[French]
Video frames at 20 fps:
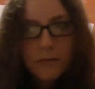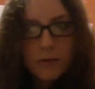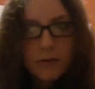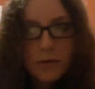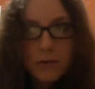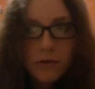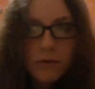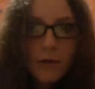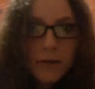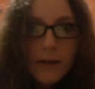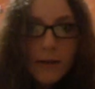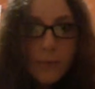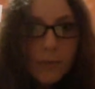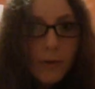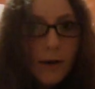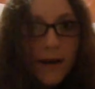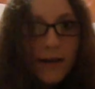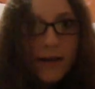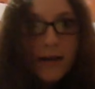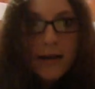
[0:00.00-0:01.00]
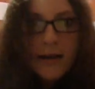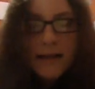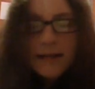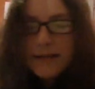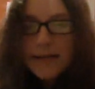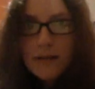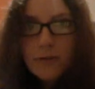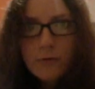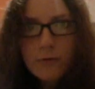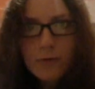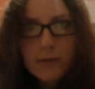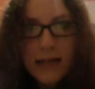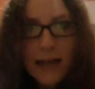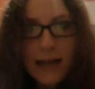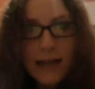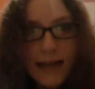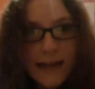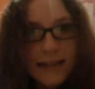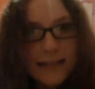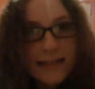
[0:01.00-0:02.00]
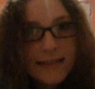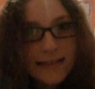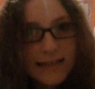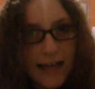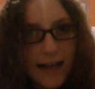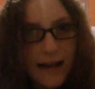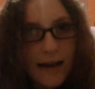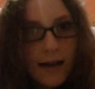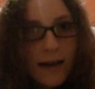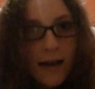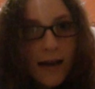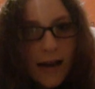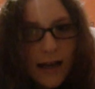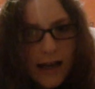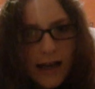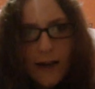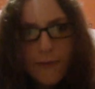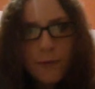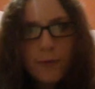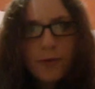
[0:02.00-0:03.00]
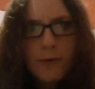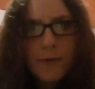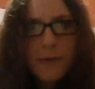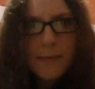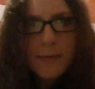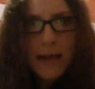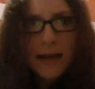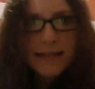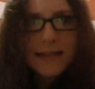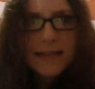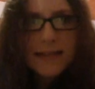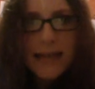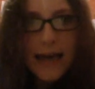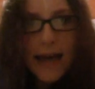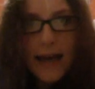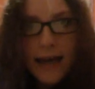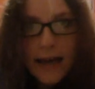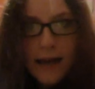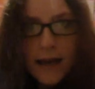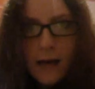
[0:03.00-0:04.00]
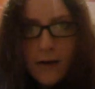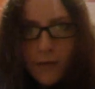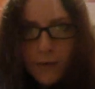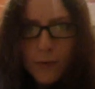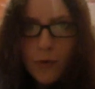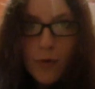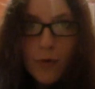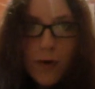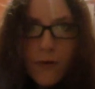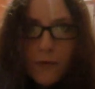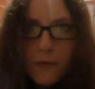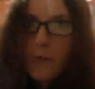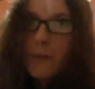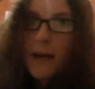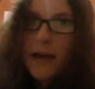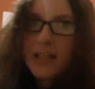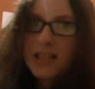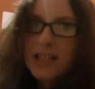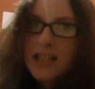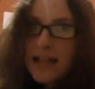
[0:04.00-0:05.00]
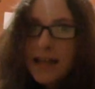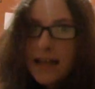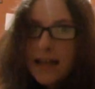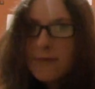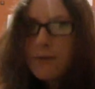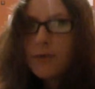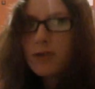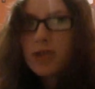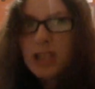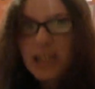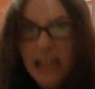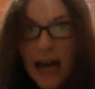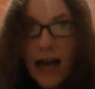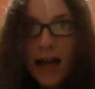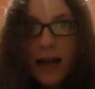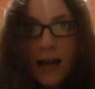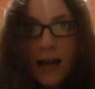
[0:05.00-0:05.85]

Je n'en ai point, c'est donc quelqu'un des tiens, car vous ne m'épargnez guère, vous, vos bergers et vos chiens.